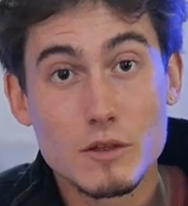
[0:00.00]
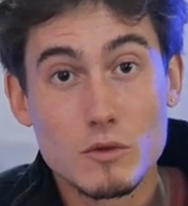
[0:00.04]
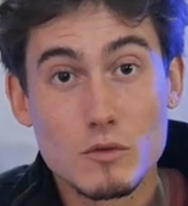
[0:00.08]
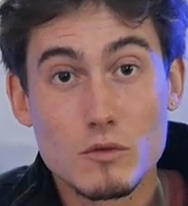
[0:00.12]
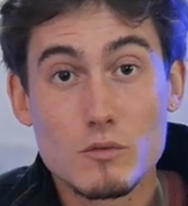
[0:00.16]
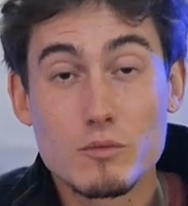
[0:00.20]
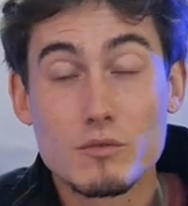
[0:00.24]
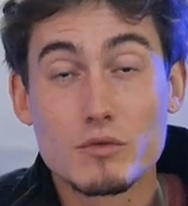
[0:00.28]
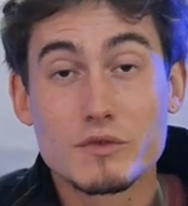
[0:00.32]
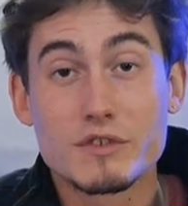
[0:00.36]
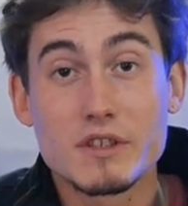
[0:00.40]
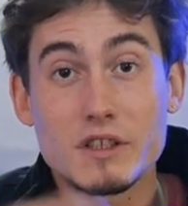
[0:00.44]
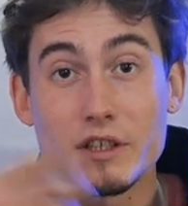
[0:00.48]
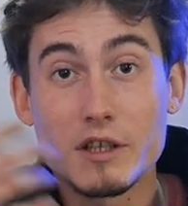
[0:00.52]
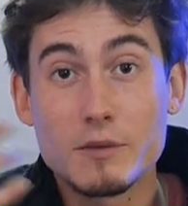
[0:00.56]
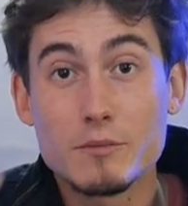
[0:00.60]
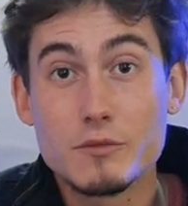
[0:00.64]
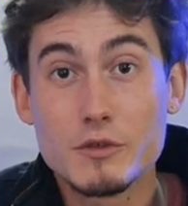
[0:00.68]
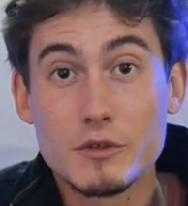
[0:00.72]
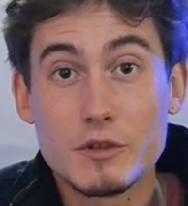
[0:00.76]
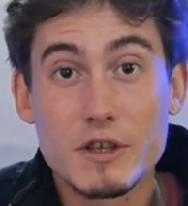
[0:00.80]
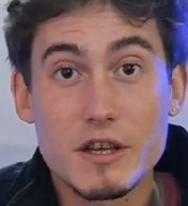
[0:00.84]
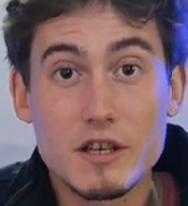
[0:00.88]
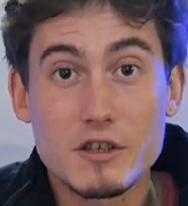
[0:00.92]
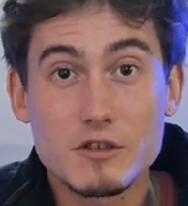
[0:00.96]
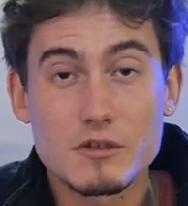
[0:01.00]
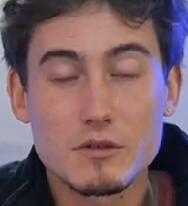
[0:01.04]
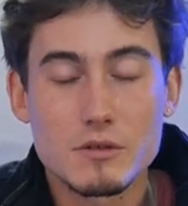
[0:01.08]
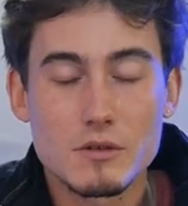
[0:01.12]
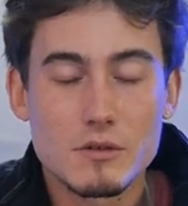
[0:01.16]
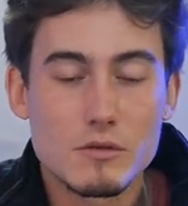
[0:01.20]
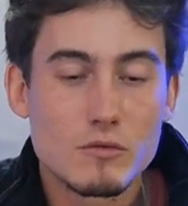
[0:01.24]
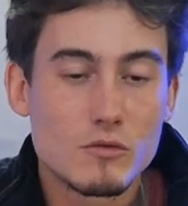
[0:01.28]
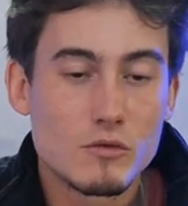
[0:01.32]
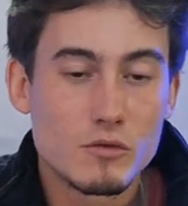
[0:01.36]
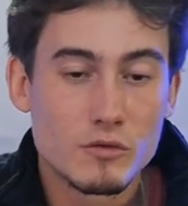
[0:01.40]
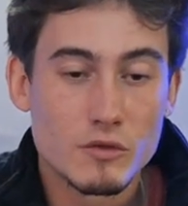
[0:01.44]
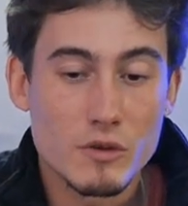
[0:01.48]
et donc monter les pneus neige,
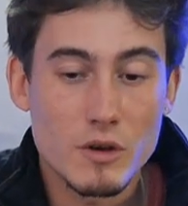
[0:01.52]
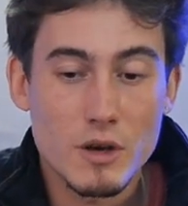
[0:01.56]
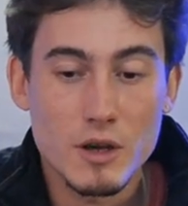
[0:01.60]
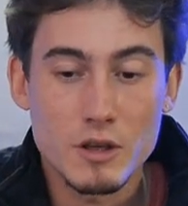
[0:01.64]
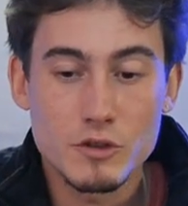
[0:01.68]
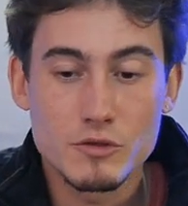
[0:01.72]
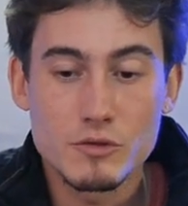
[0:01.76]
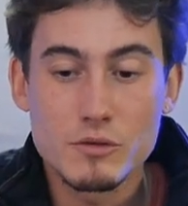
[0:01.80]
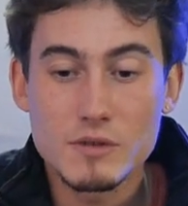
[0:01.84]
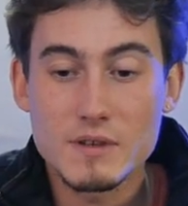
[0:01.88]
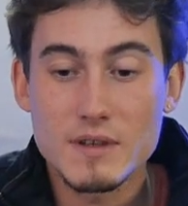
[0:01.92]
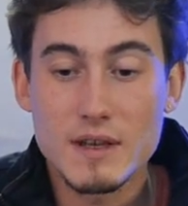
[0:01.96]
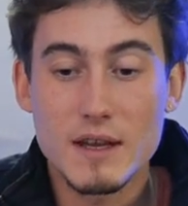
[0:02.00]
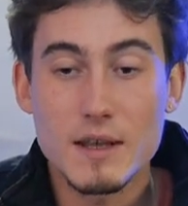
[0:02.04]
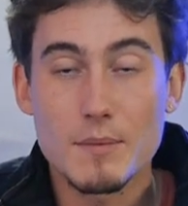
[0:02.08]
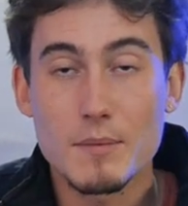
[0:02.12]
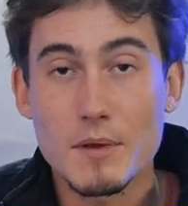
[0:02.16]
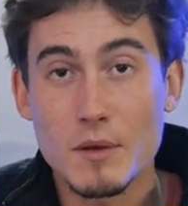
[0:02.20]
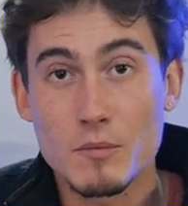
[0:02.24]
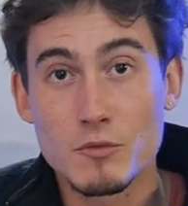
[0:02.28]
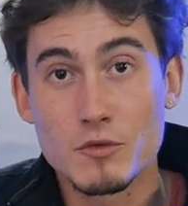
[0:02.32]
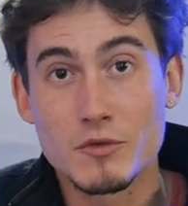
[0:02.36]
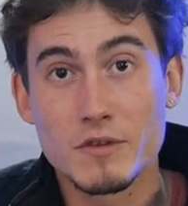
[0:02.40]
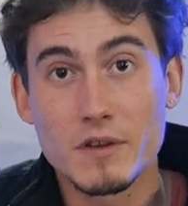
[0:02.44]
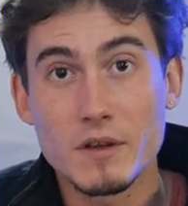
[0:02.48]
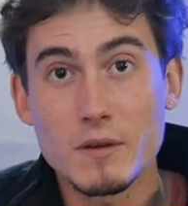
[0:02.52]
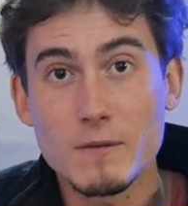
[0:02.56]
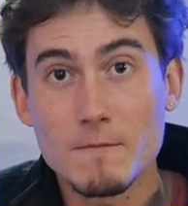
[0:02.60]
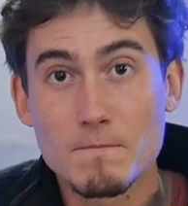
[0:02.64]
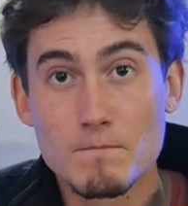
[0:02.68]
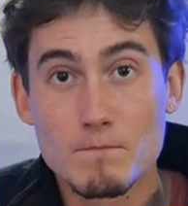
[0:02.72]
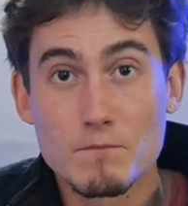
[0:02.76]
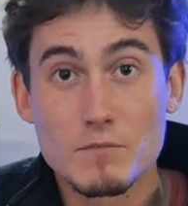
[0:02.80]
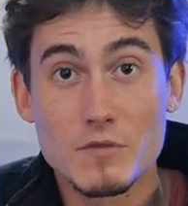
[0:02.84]
on aura juste à les permuter.